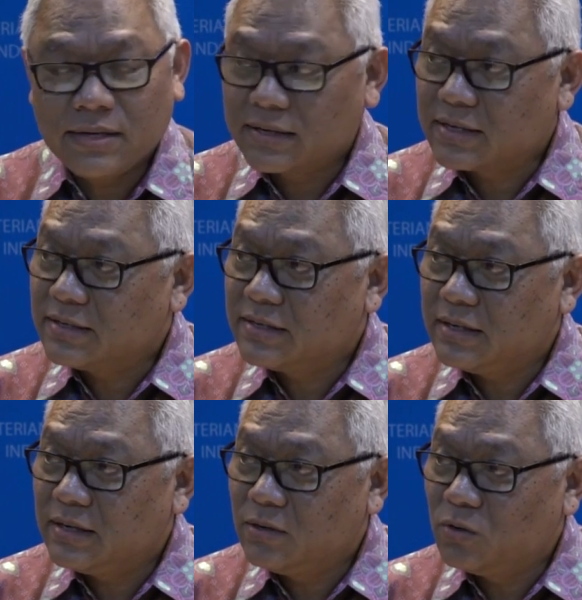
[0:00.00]
Saya
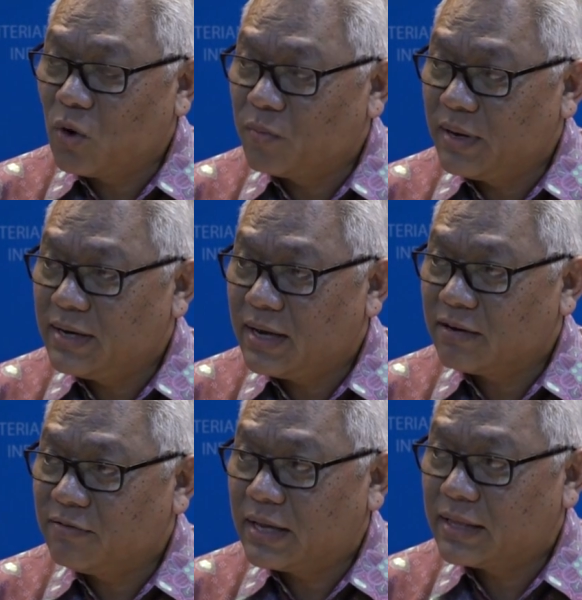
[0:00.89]
Excellency Lu Longmin
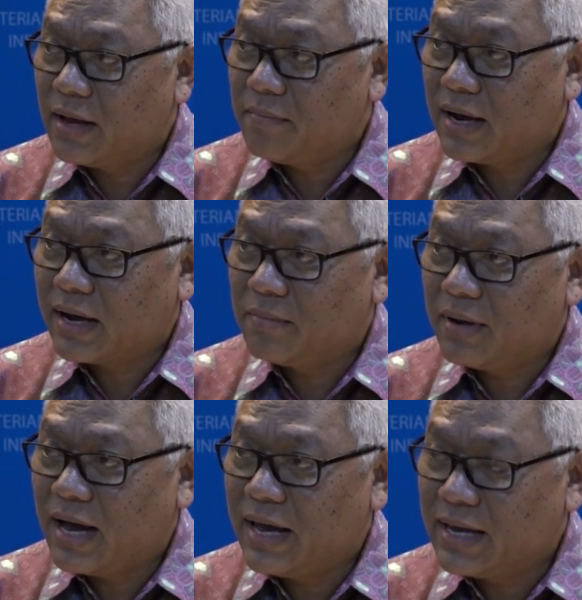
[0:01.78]
dari Vietnam
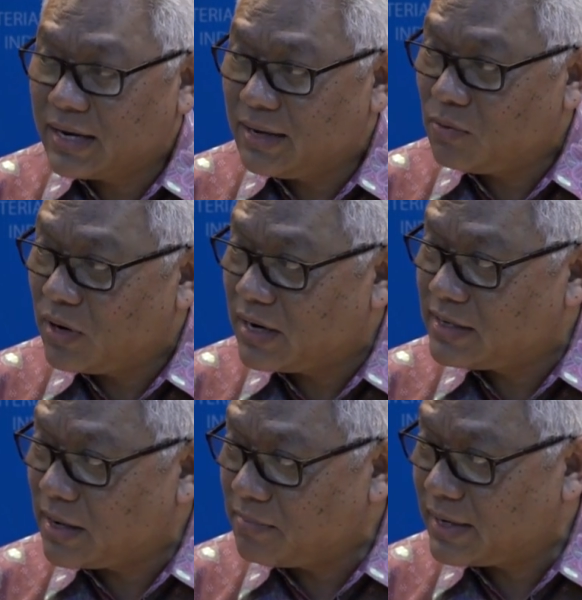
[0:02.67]
akan mengakhiri bulan
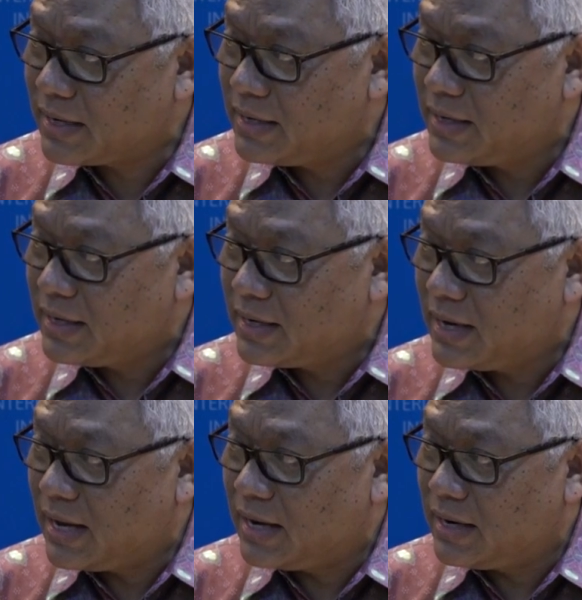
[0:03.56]
Desember
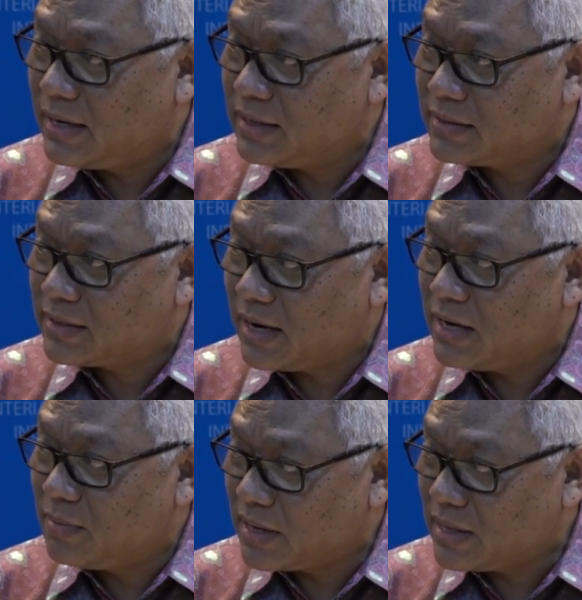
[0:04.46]
dan setelah
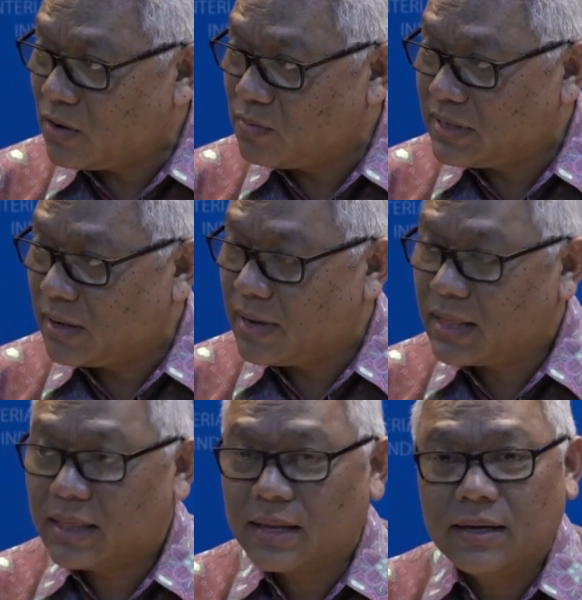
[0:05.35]
lima tahun
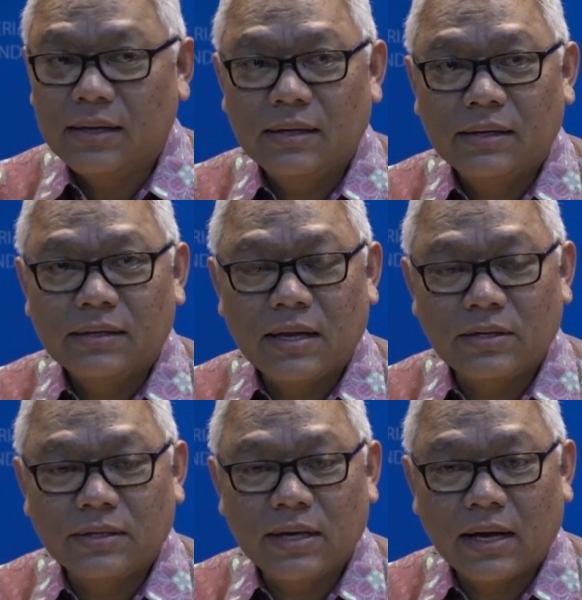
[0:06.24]
menjabat
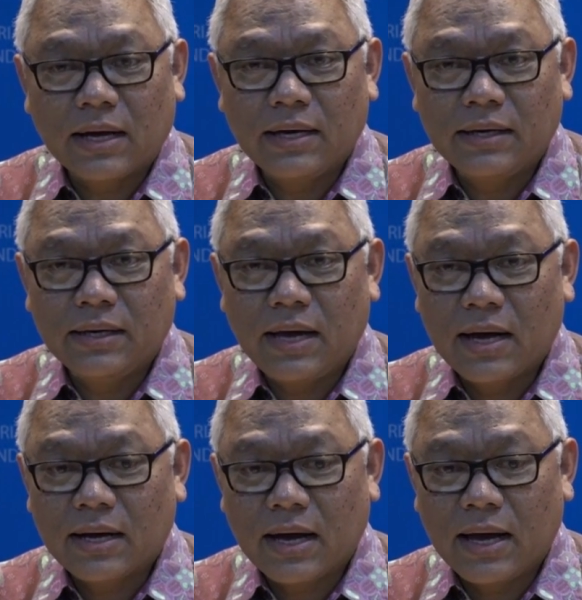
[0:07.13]
selanjutnya akan
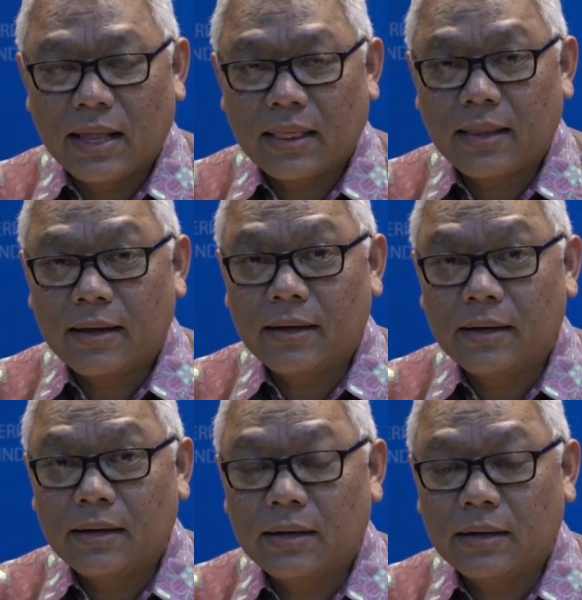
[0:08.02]
diangkat
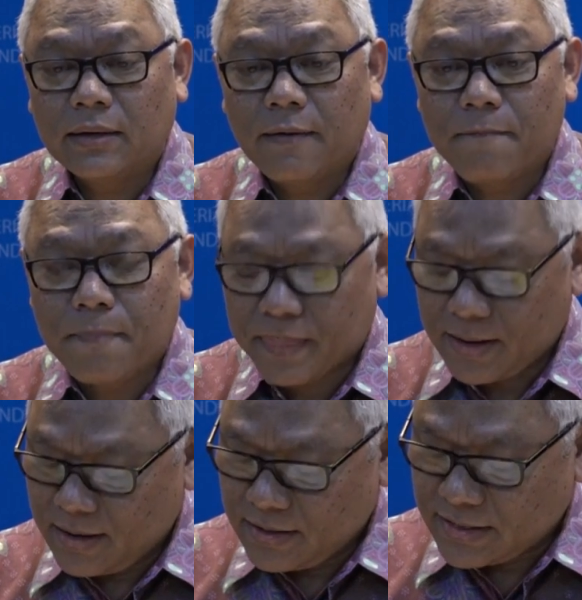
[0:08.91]
uh,
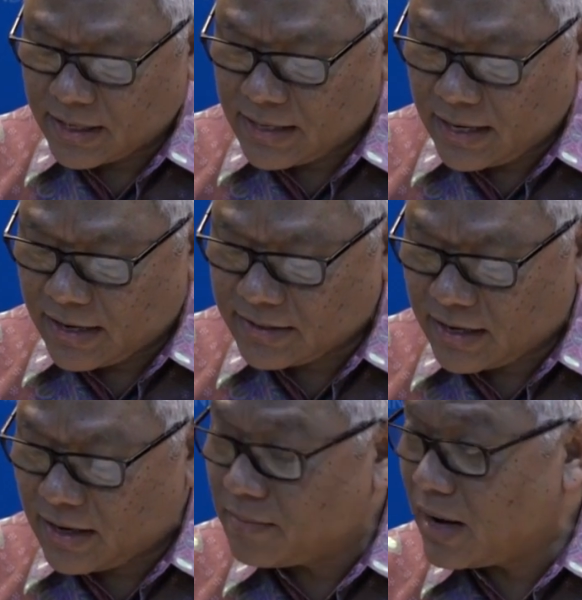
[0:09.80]
Sekjen
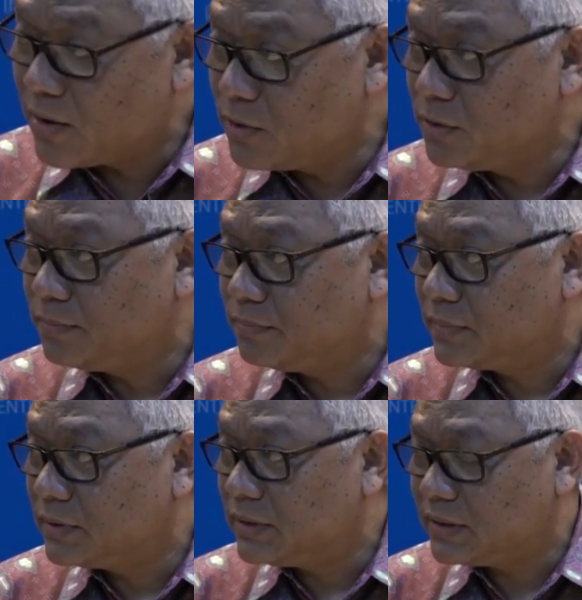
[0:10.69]
ASEAN yang baru
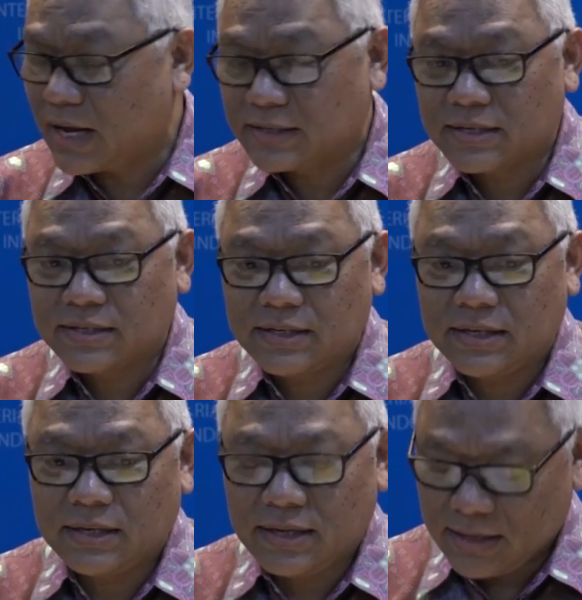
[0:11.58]
Saya
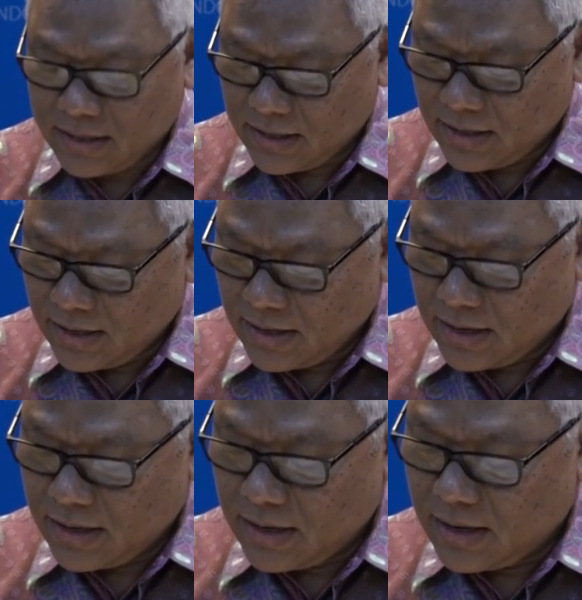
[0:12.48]
Excellency
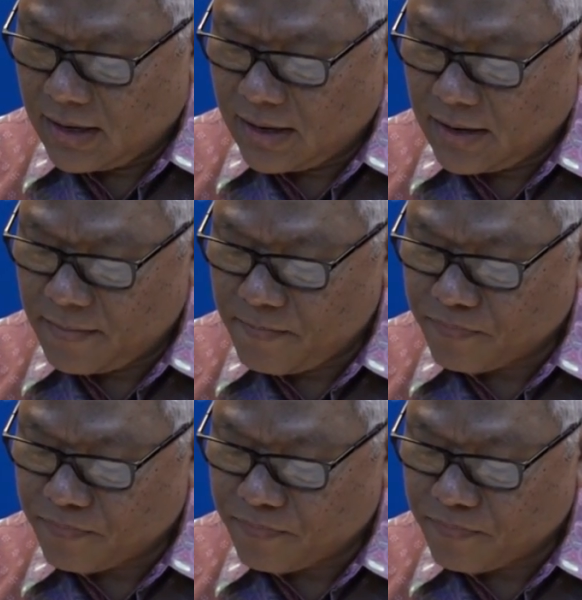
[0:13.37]
uh,